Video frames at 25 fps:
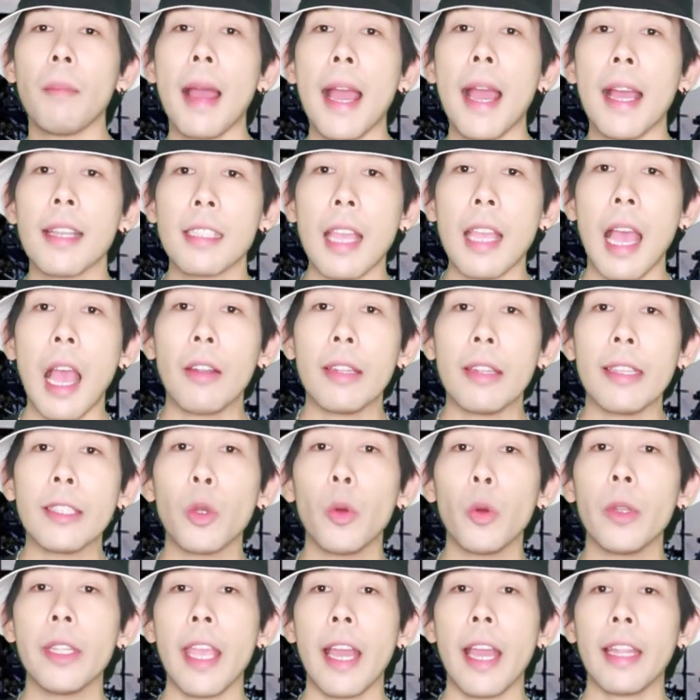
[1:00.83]
อมาชาวลิ
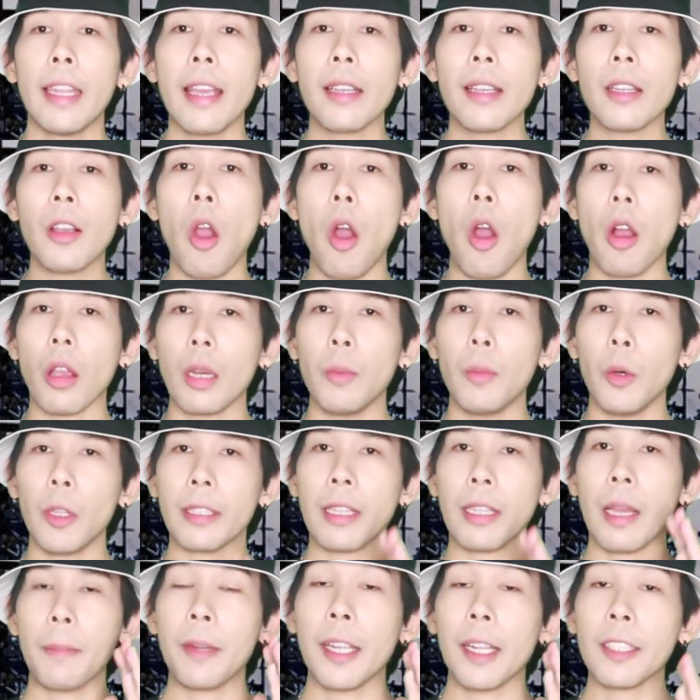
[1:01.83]
ทัวเนียได้ก่อกบ
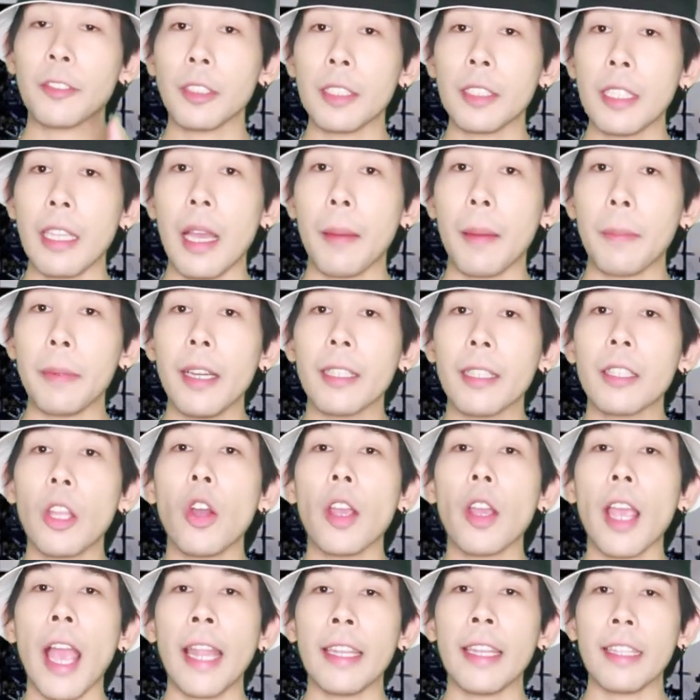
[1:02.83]
ฏกับรัสเซียเพื่อ
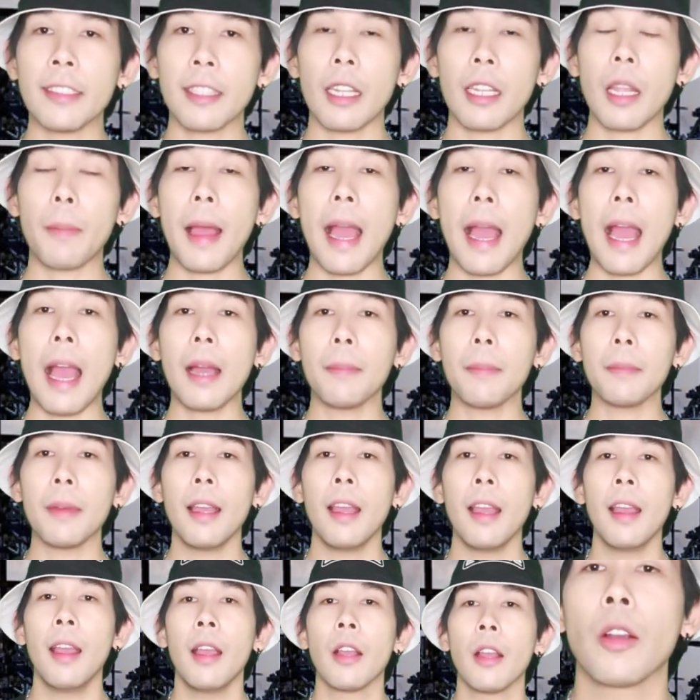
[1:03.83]
ต้องการอิสรภาพ
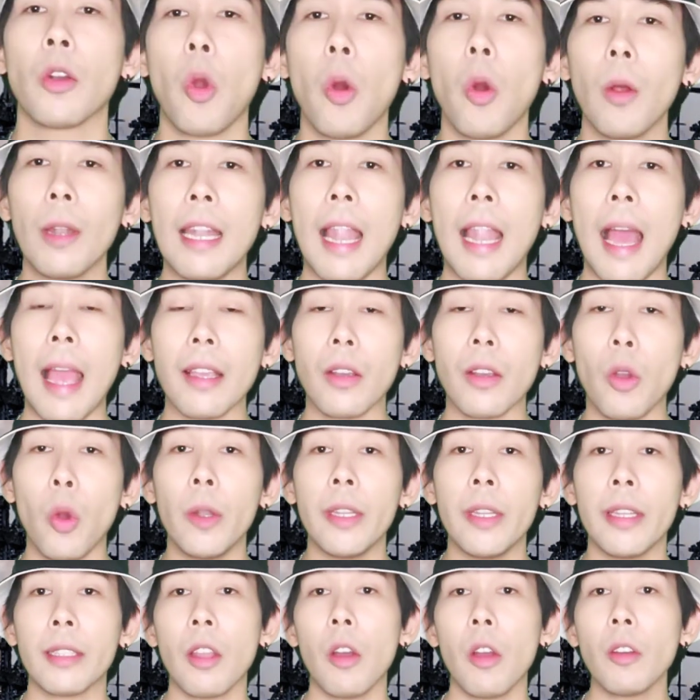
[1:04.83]
คนหลายค
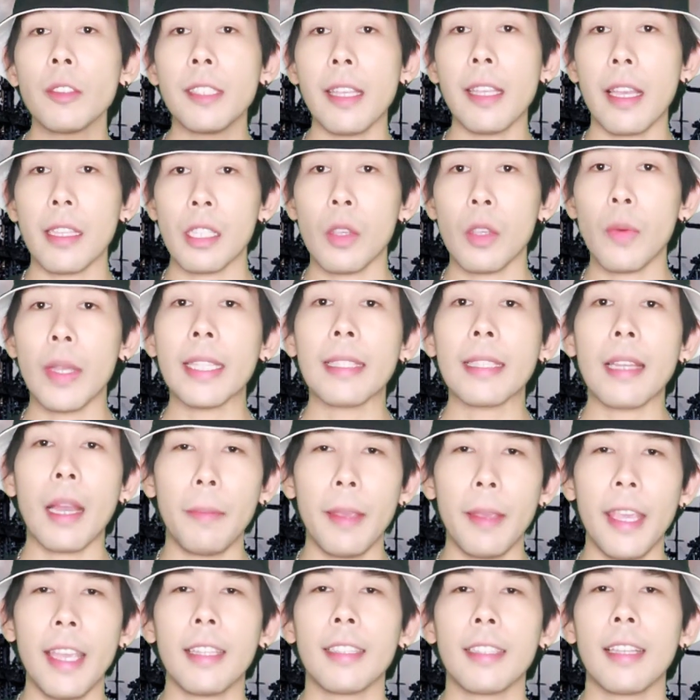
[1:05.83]
นเนี่ยต้องเสียชีวิต
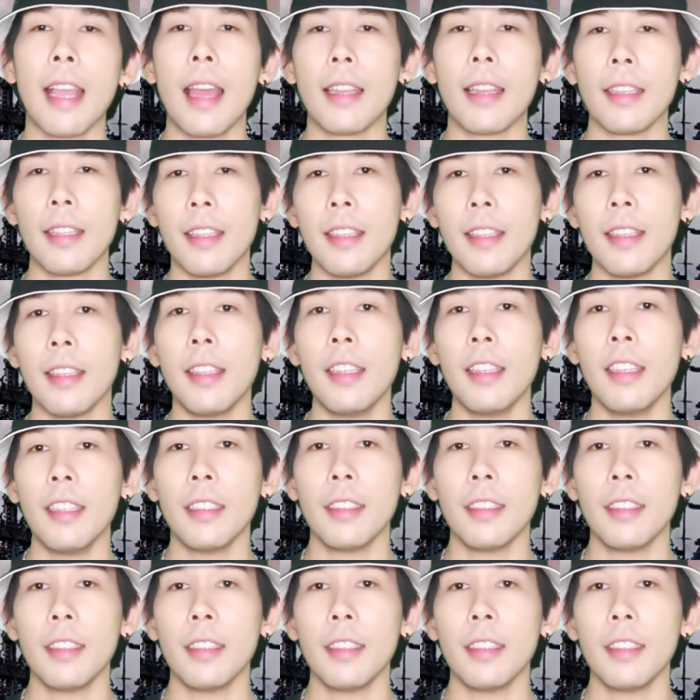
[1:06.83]
กับเหตุการณ์นี้